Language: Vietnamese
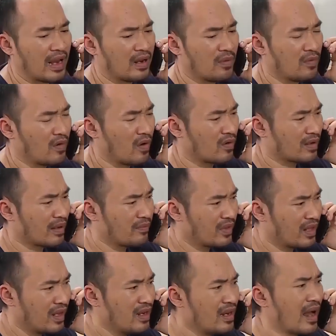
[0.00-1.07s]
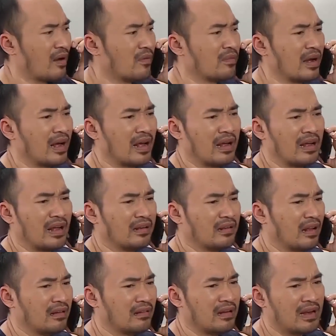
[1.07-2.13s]
anh không còn tâm trí nào mà
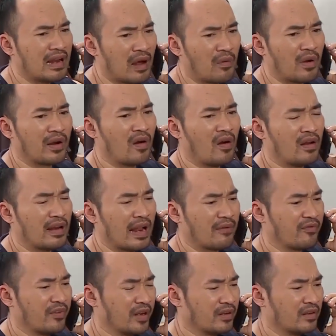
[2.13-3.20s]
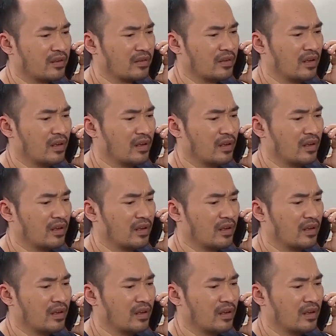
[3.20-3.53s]
anh anh đi ra ngoài đó anh làm việc được